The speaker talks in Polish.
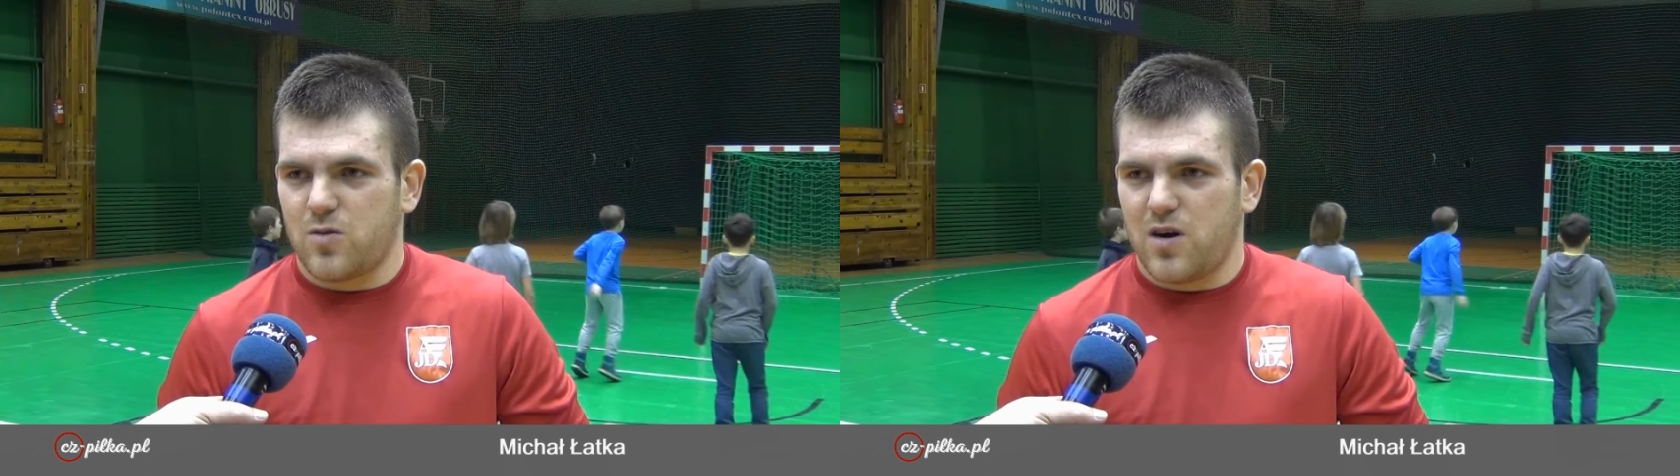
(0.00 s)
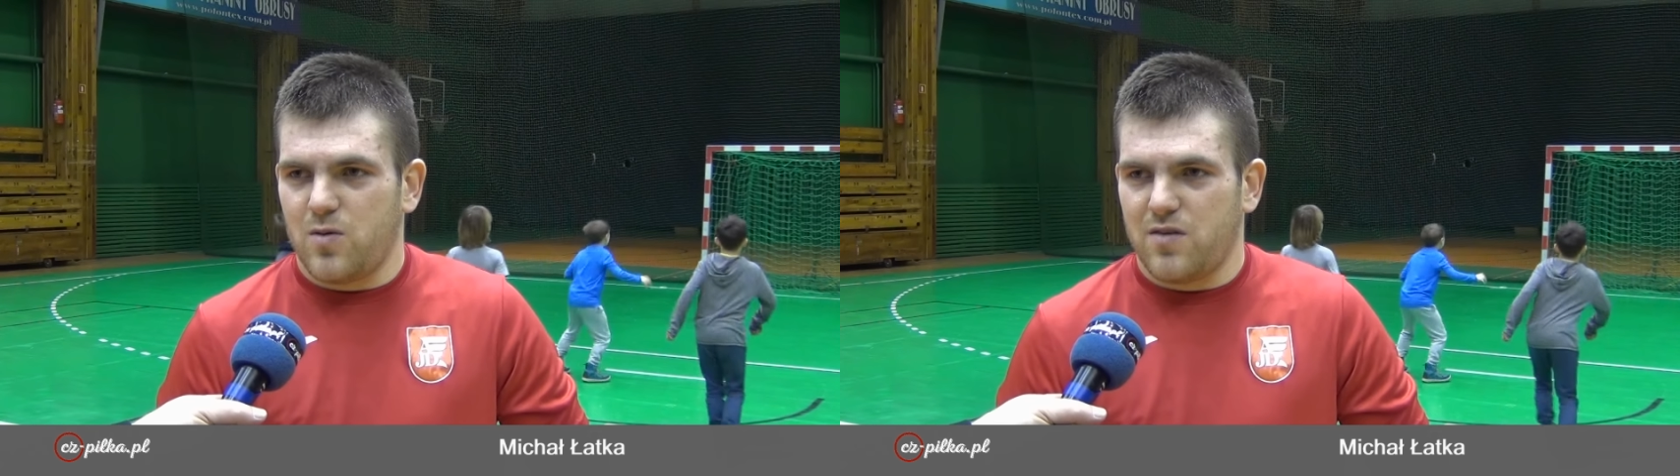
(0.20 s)

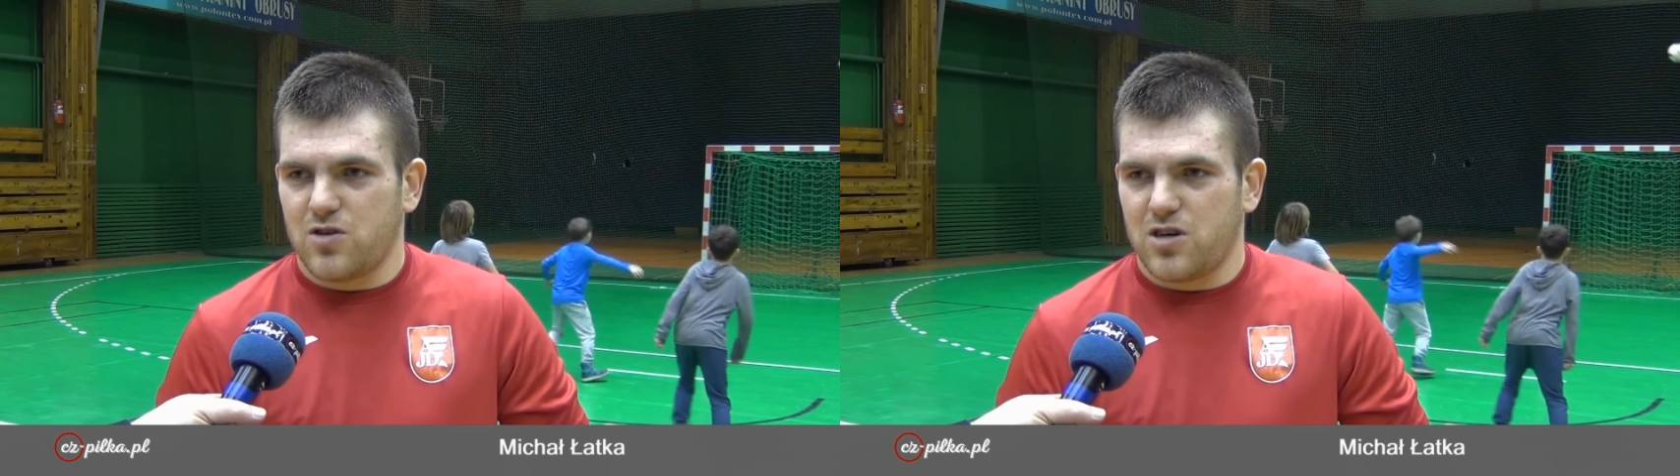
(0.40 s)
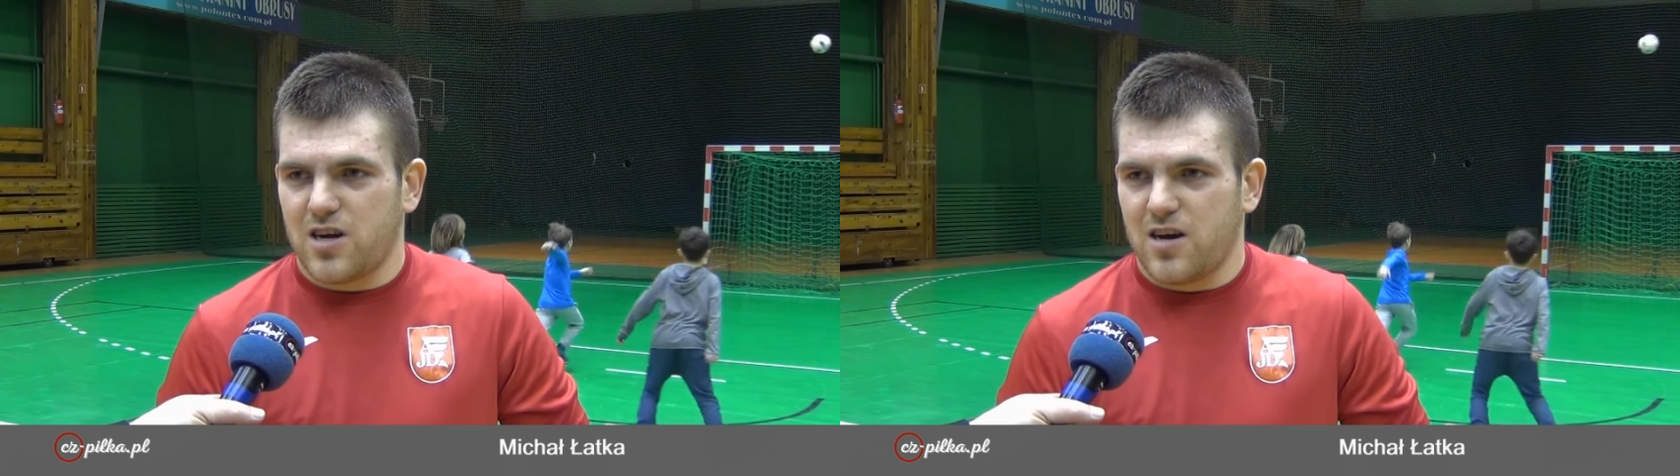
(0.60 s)
która była w
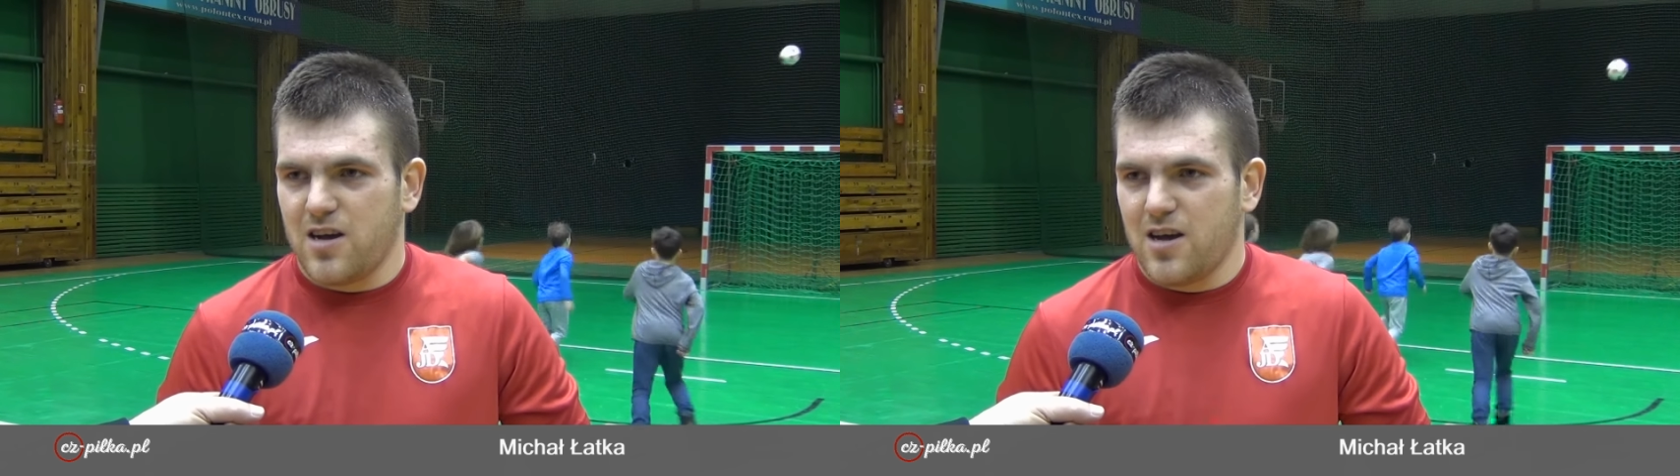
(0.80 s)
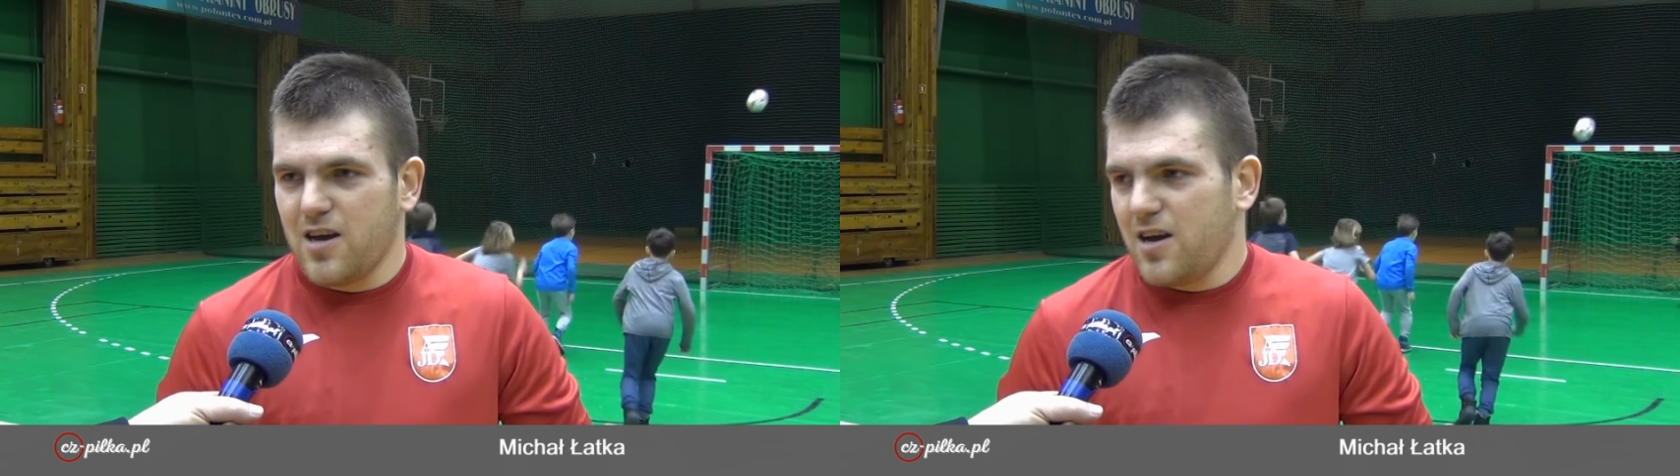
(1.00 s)
Gorzyczkach.
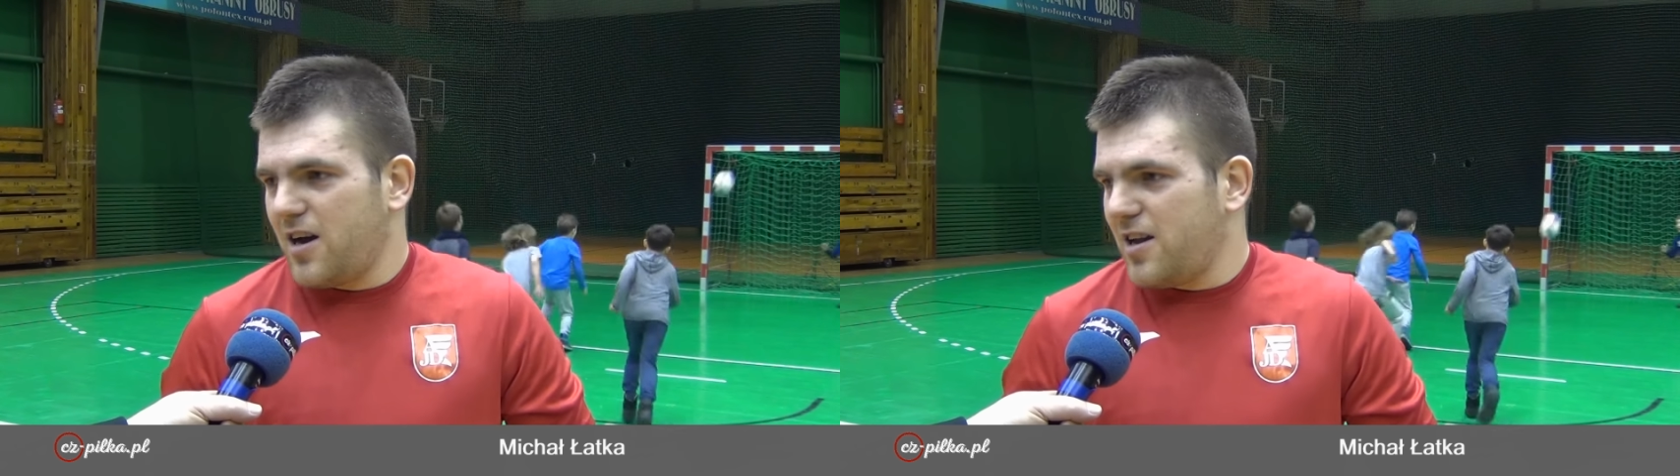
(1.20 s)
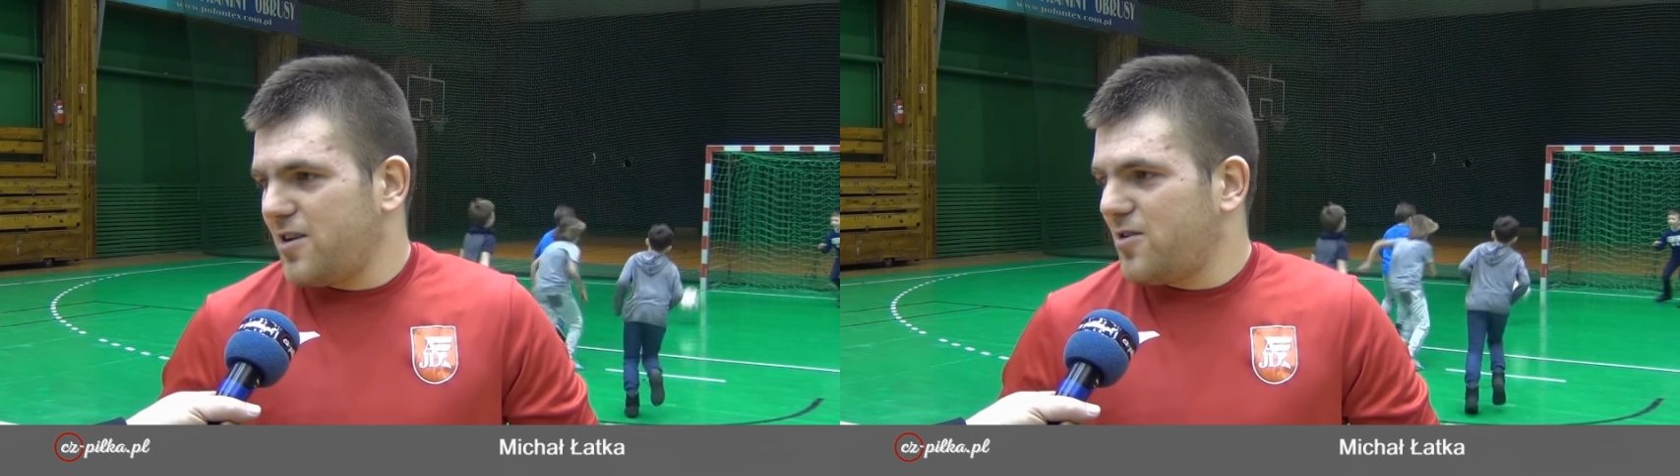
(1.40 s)

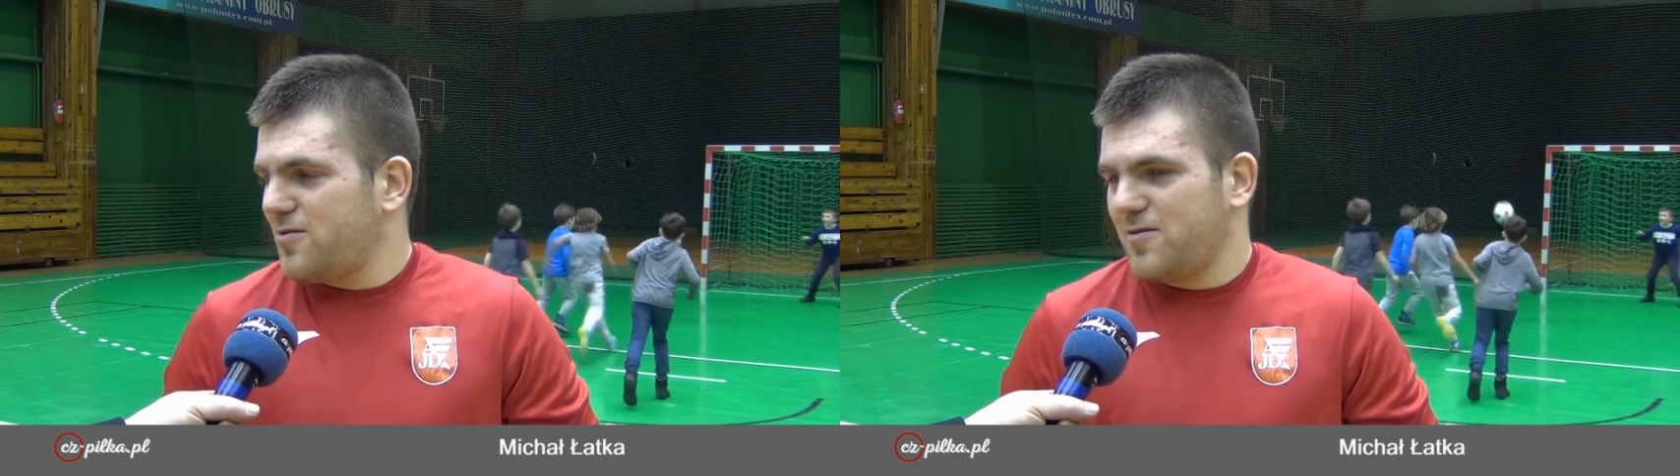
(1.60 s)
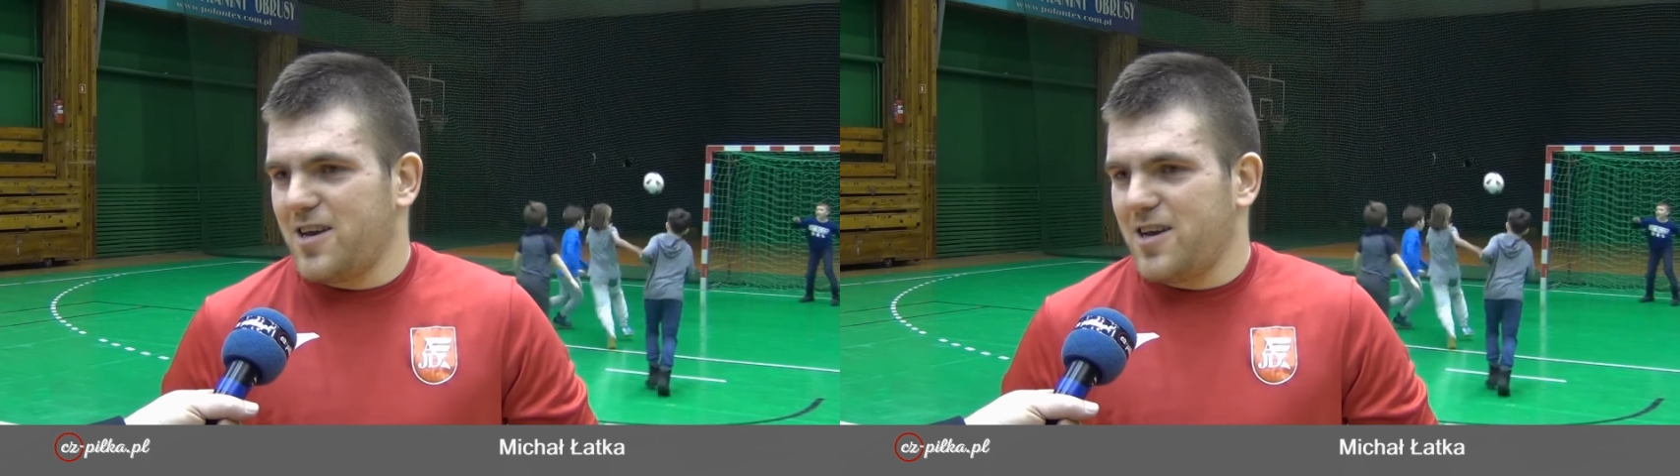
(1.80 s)
Ale no,